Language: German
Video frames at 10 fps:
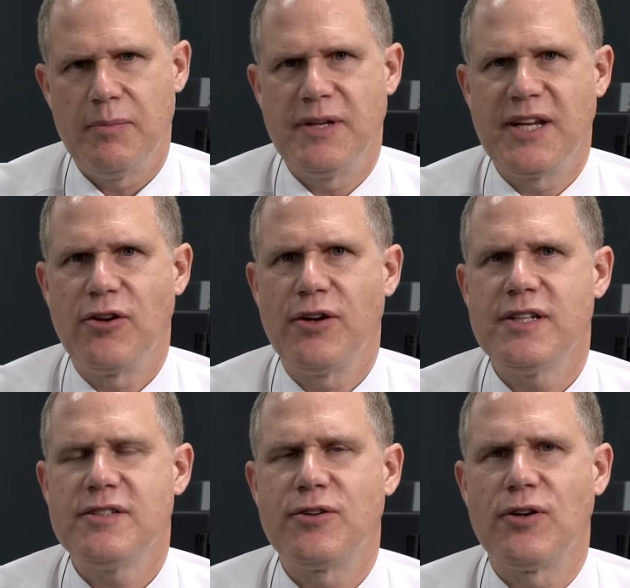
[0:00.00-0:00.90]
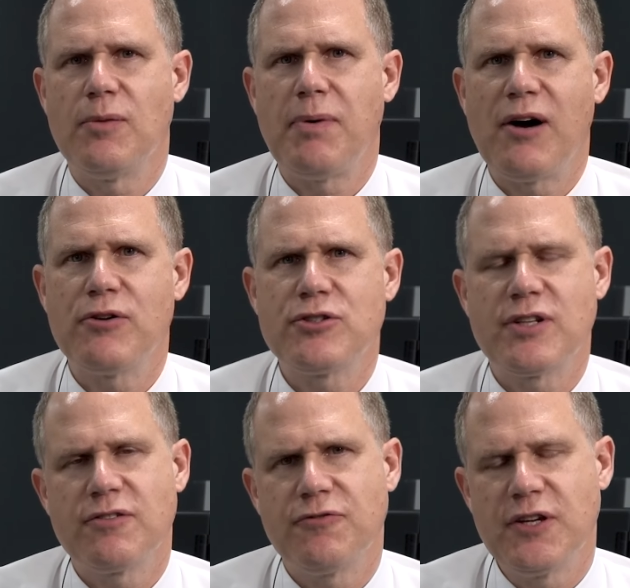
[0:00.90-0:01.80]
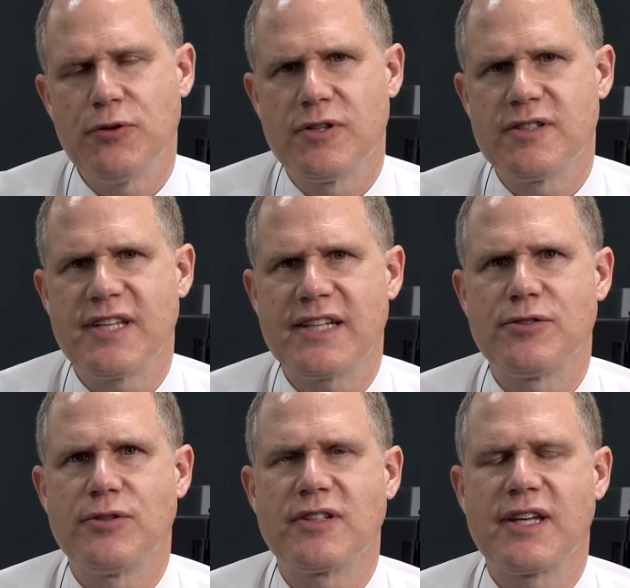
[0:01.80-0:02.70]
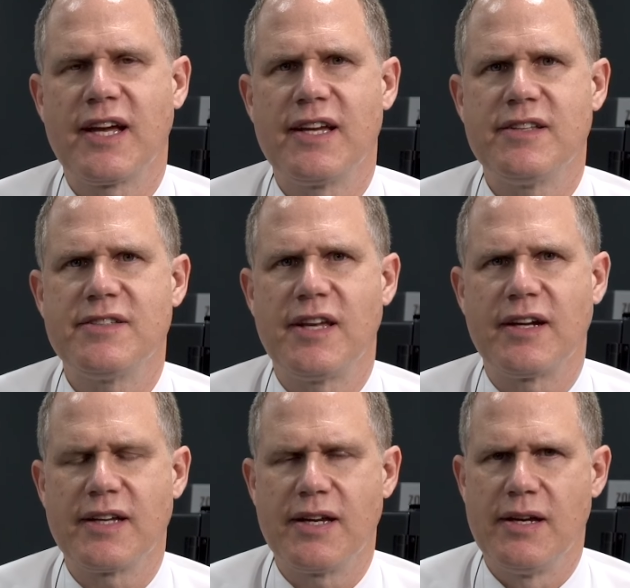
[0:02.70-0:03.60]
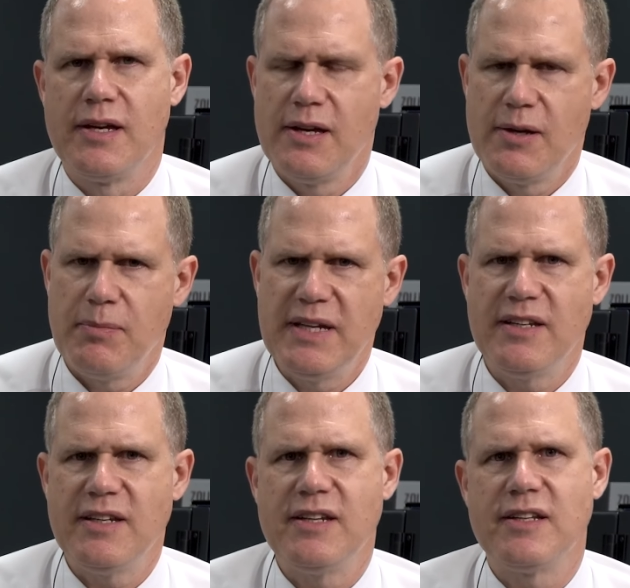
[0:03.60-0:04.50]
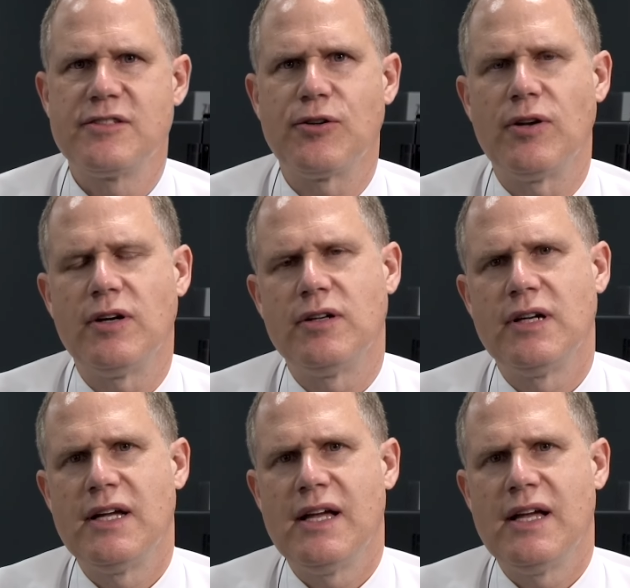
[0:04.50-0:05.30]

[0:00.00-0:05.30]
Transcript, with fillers: Mit der neuen Zoller PowerString 400-600 Geräteserie bietet Ihnen Zoller